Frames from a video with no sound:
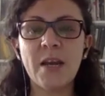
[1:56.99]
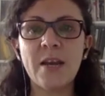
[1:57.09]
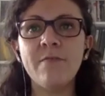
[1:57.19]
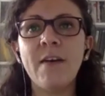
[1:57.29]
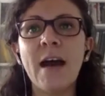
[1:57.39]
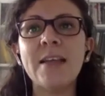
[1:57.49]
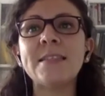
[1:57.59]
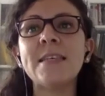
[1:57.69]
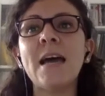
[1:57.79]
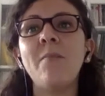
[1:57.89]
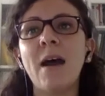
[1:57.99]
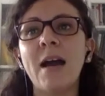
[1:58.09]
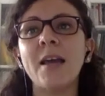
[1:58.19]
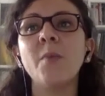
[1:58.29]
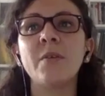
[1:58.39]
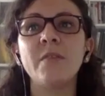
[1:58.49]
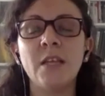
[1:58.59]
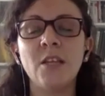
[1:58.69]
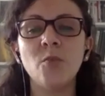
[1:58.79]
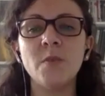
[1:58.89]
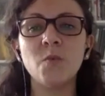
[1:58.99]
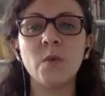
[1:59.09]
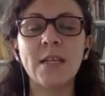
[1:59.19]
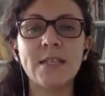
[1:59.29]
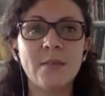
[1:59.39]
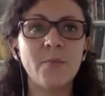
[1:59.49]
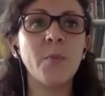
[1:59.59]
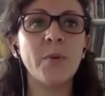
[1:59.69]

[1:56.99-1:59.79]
per l'infanzia, ma anche prevedendo misure ad